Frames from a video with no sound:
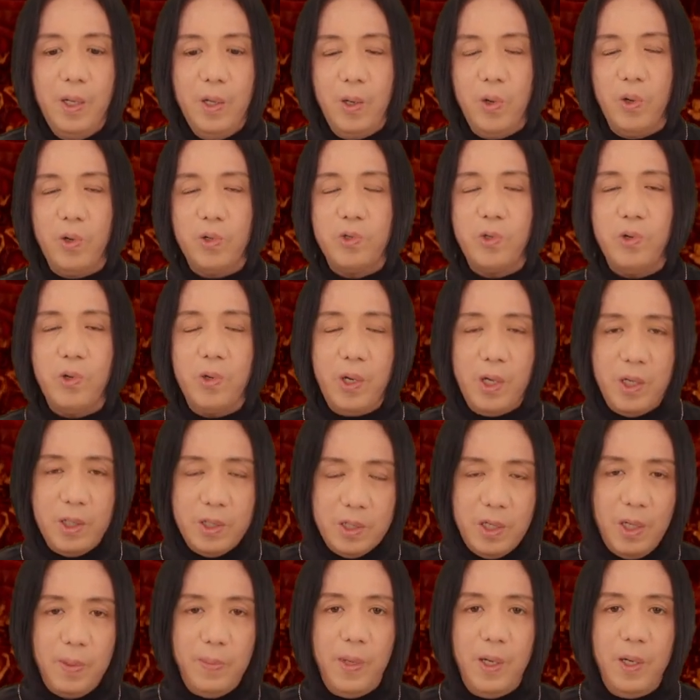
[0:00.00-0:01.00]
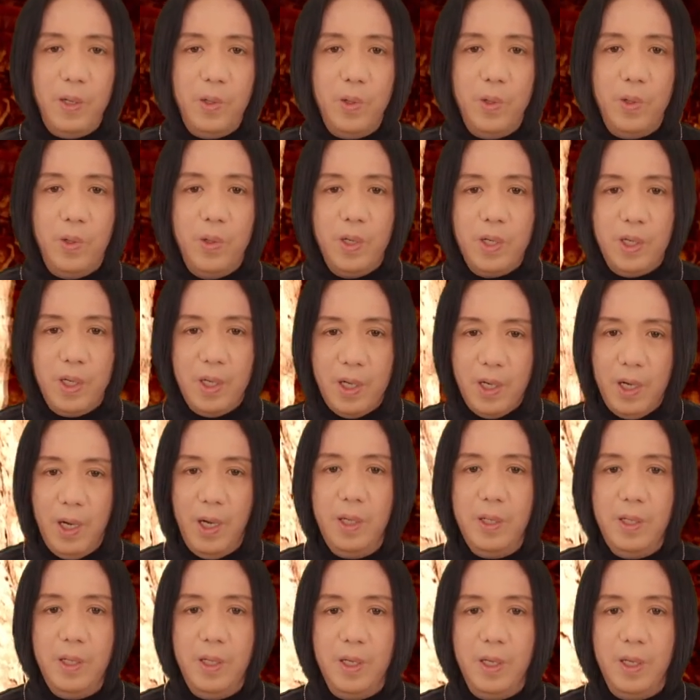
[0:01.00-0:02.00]
仏様をい
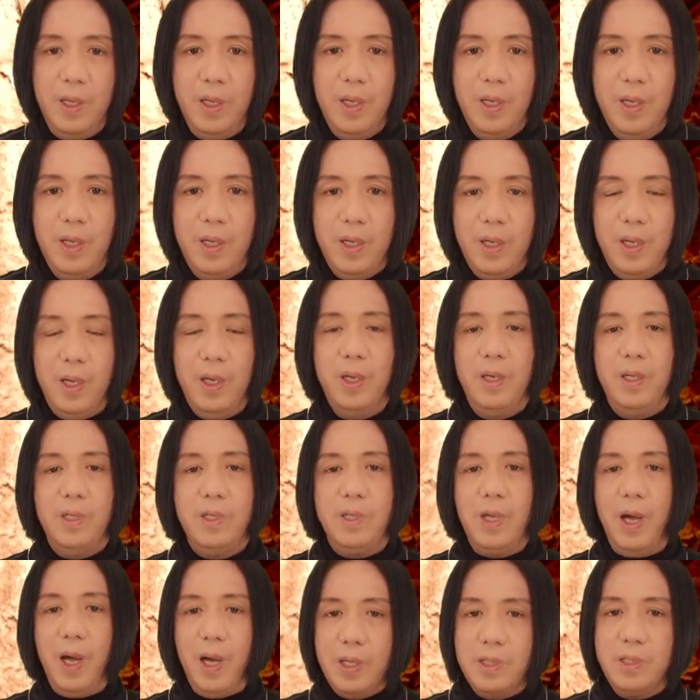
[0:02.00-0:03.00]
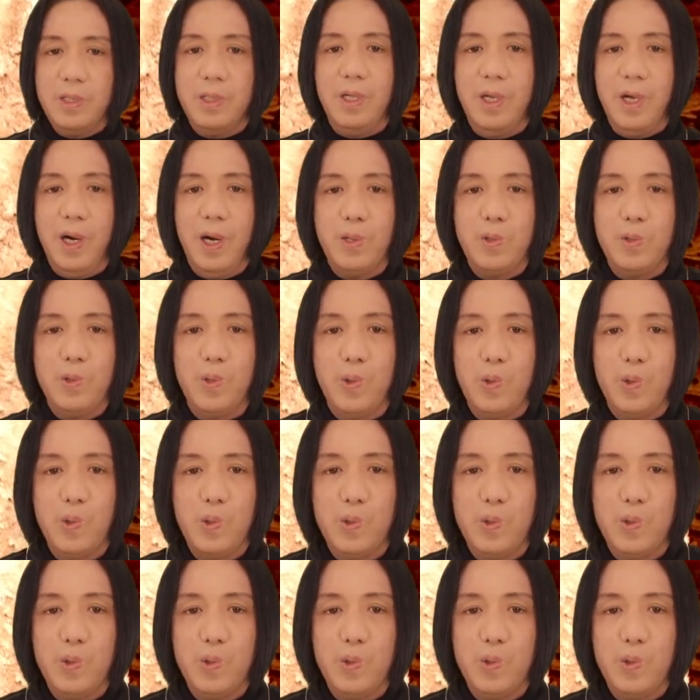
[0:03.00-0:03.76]
かにえ大事であるというこ